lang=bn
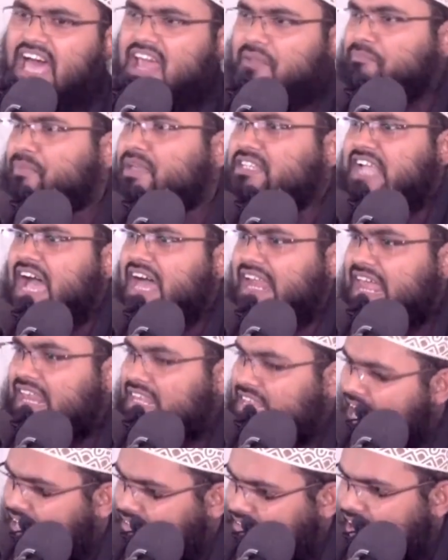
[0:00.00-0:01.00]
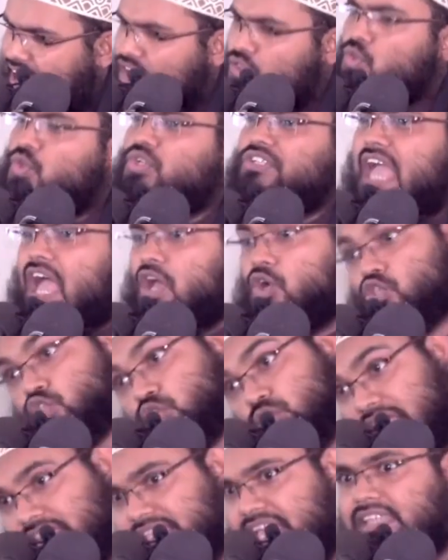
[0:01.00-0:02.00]
তার বিচার আল্লাহ তাআলা দুনিয়ায়
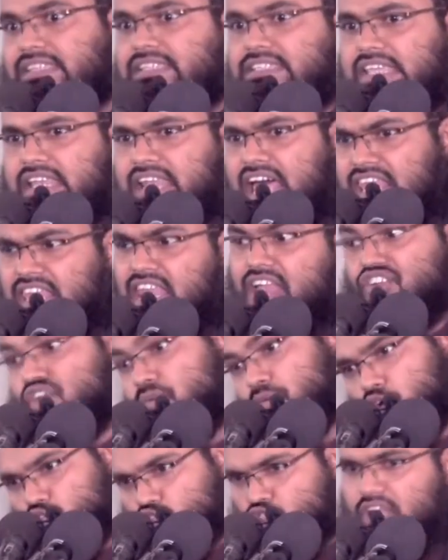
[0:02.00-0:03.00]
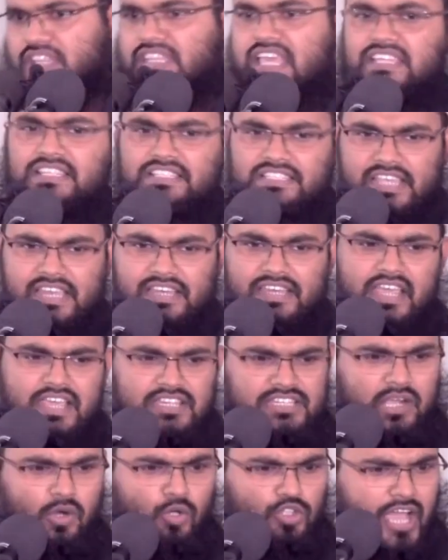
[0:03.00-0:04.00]
ঘোষণা দিয়ে দিচ্ছেন আল্লাহ নবী ঘোষণা দিয়ে দিচ্ছেন
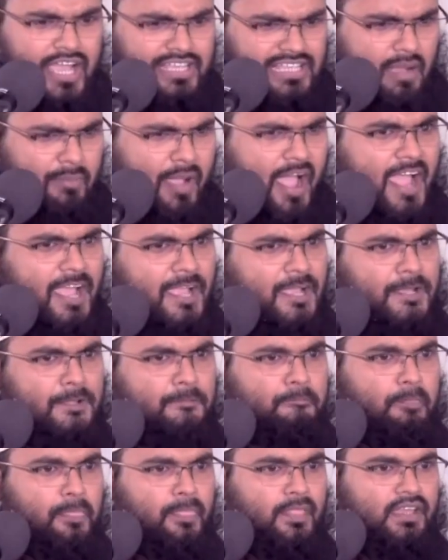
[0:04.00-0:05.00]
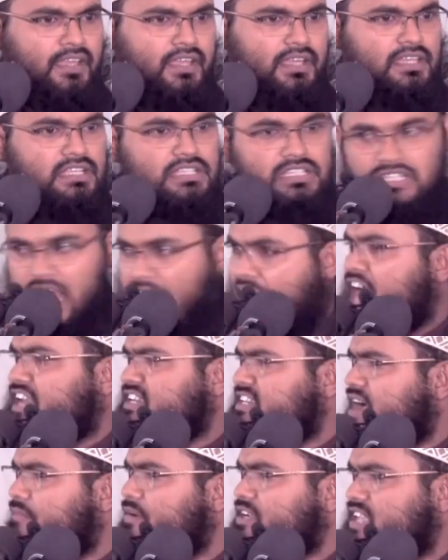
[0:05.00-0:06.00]
সে কোথায় যাবে
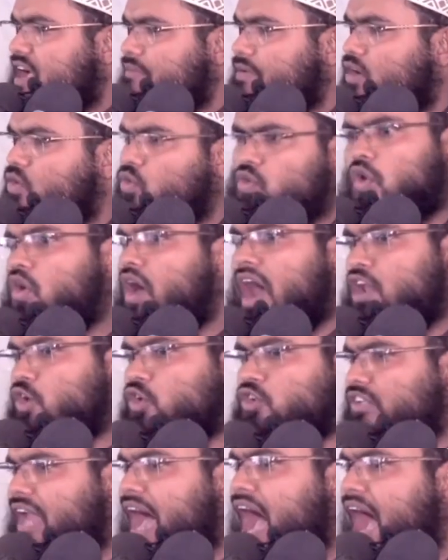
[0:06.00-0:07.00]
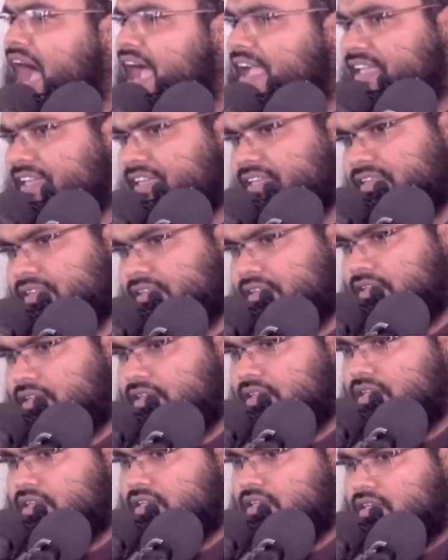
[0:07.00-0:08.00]
জাহান্নামে যাবে কোনো কারণ নাই
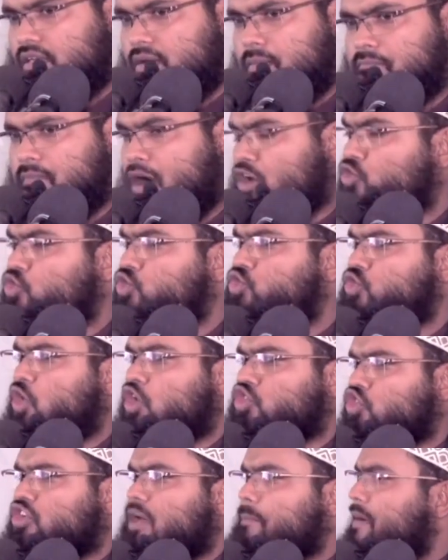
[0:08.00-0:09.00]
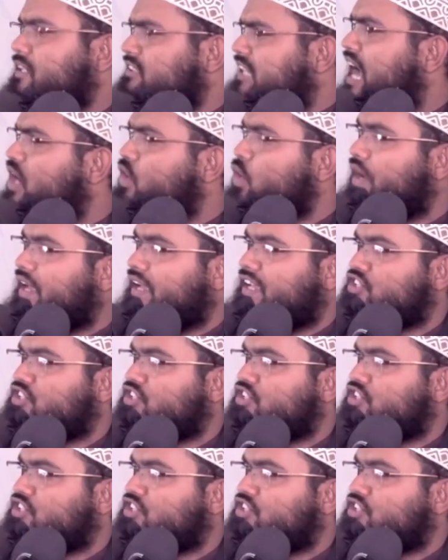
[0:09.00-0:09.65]
মানুষ কতটা পাশান হয়ে